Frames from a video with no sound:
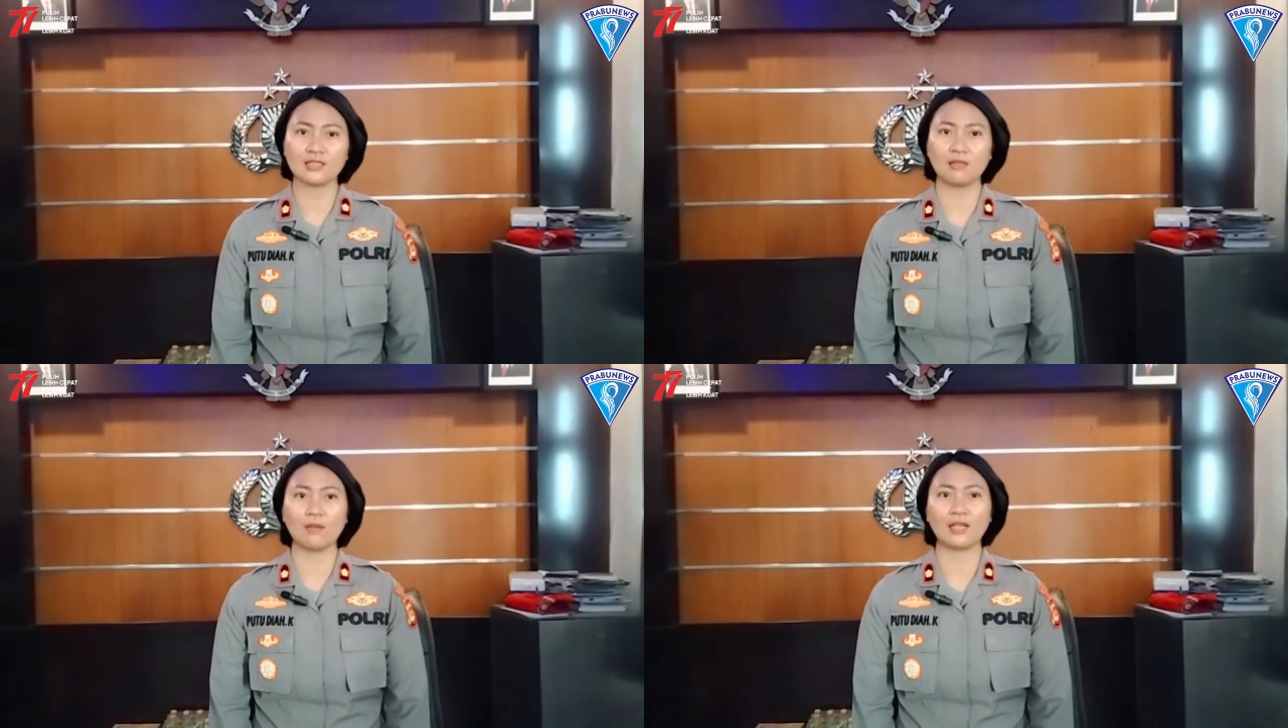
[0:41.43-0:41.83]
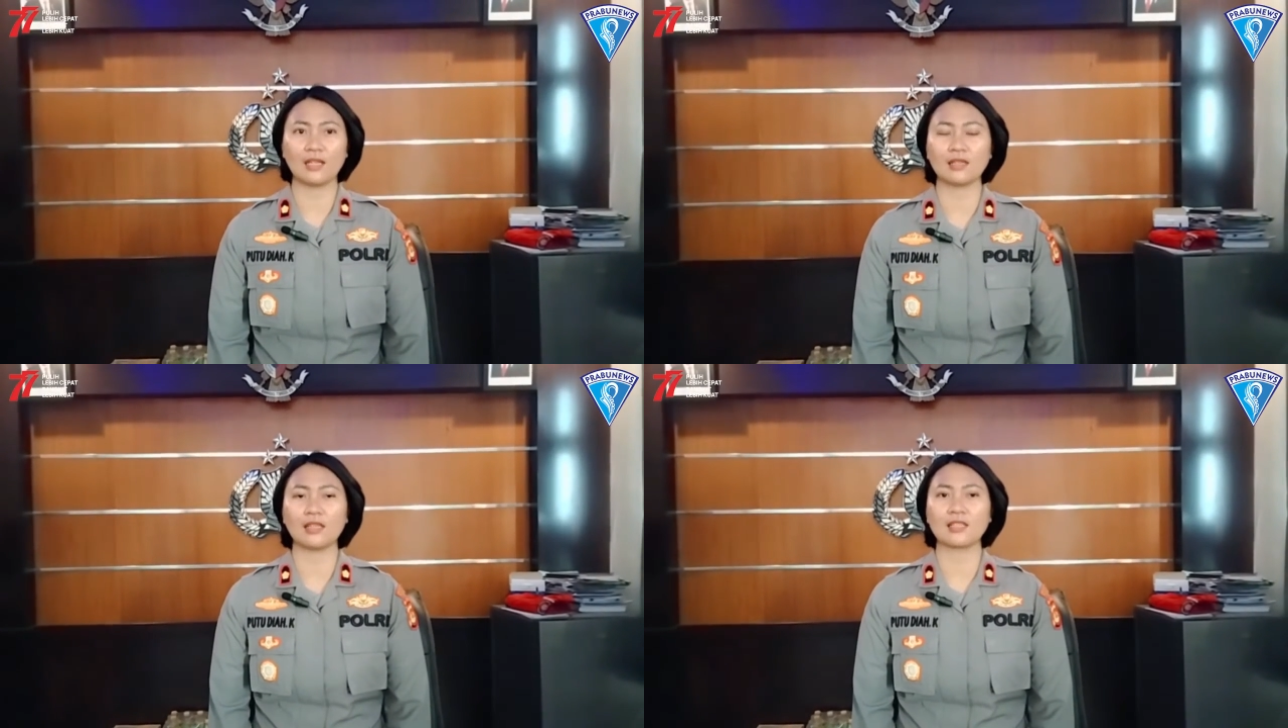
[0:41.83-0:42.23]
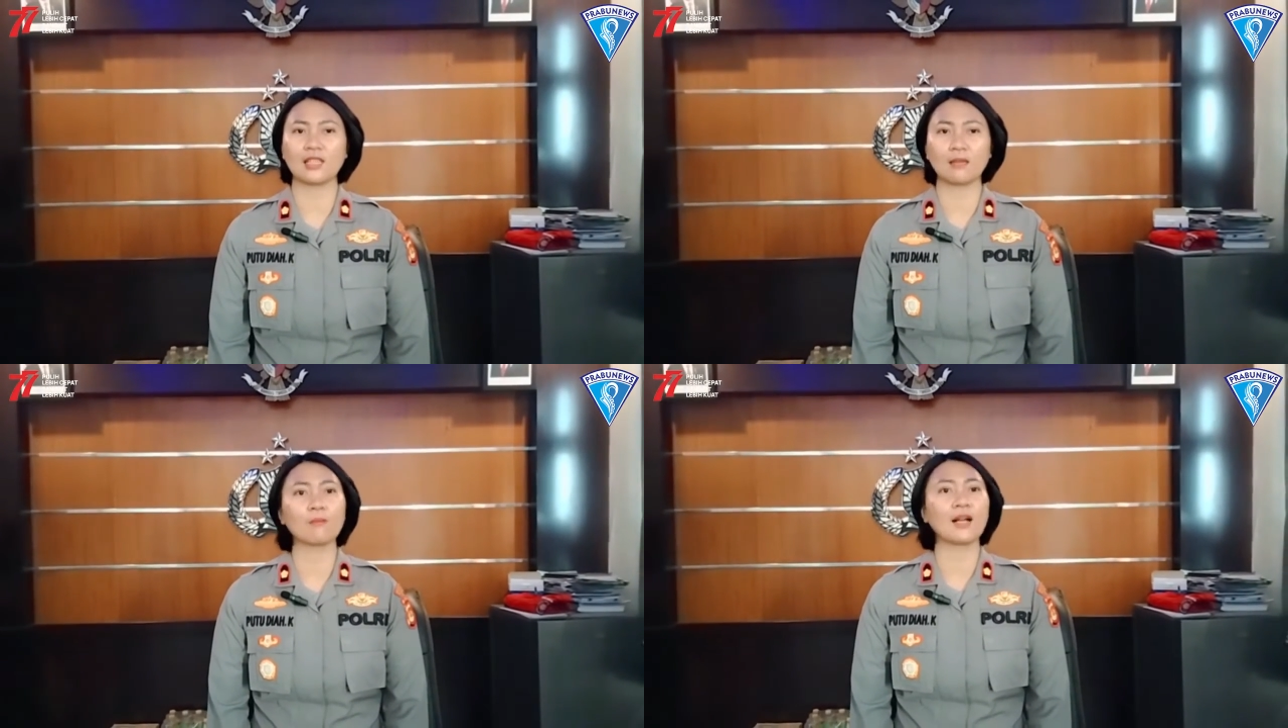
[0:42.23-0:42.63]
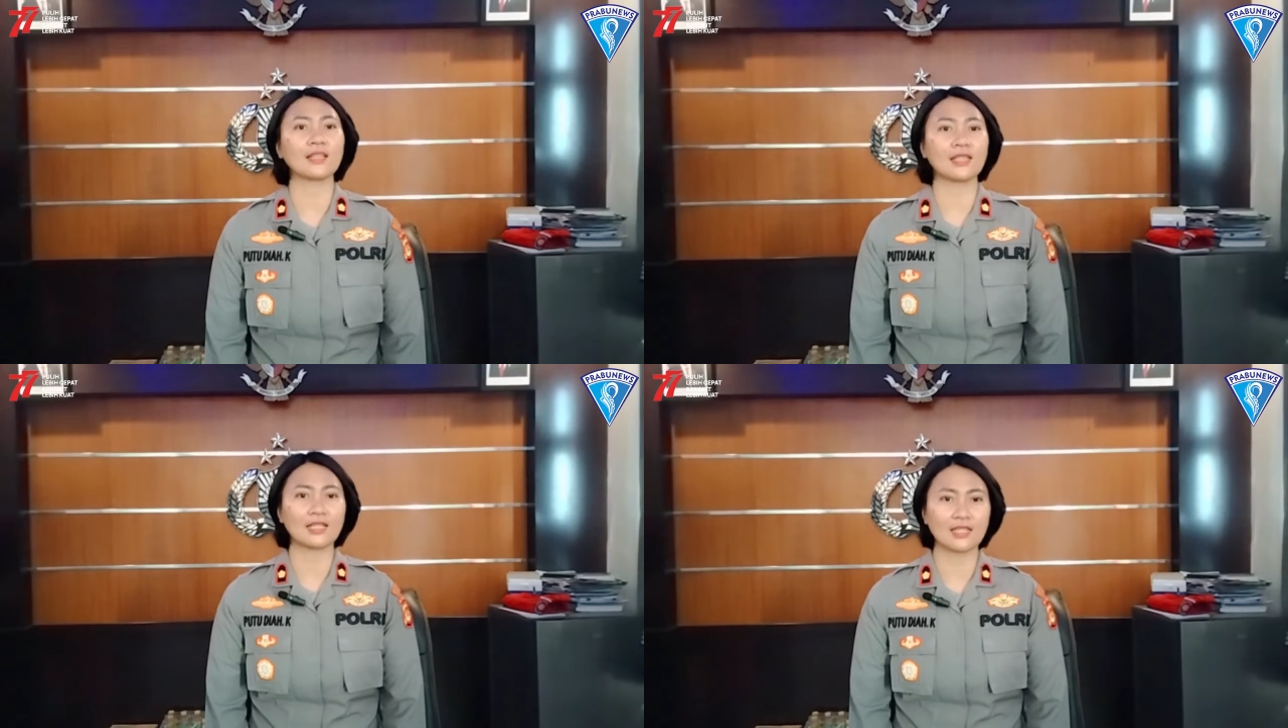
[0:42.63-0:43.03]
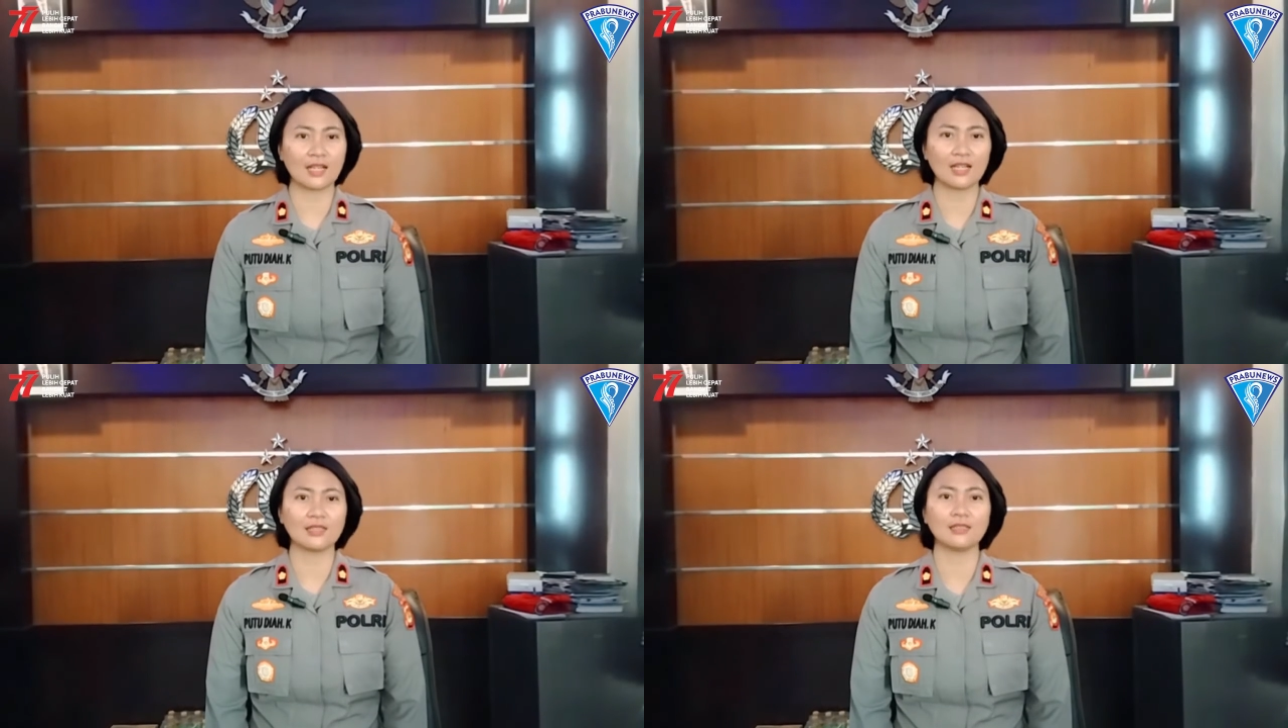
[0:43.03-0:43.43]
di mana terjadi
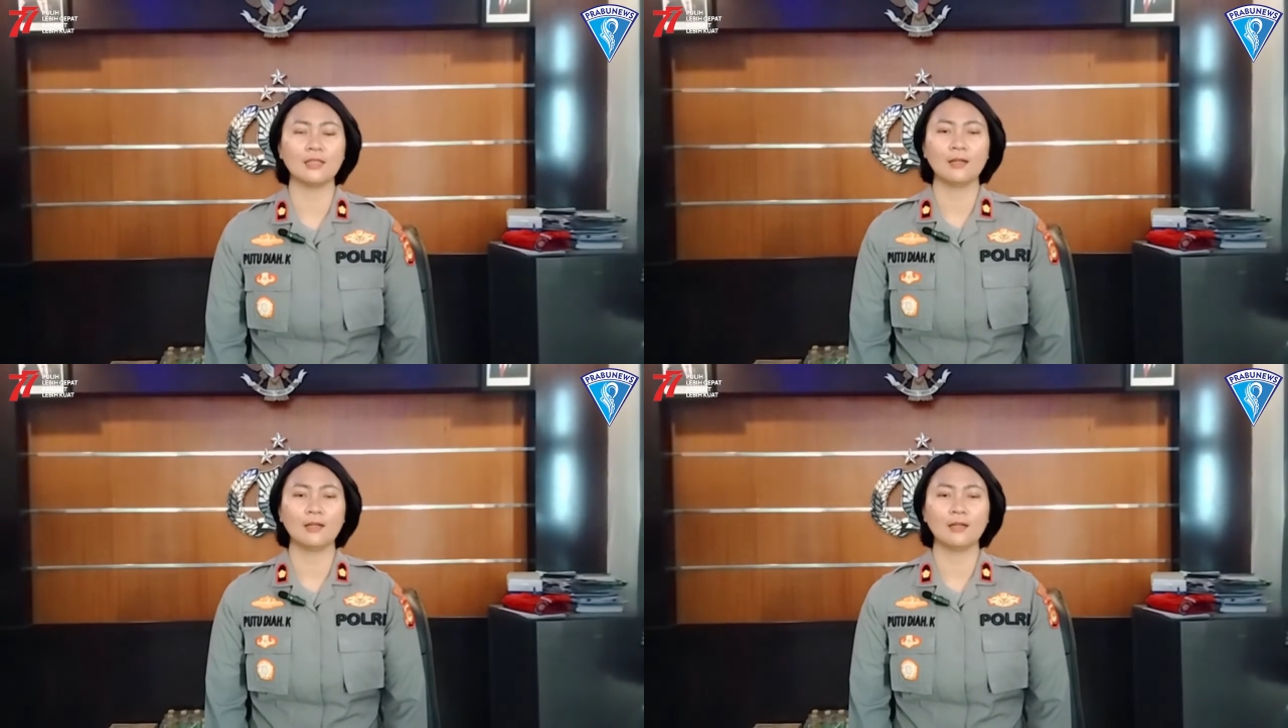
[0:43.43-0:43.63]
pembatasan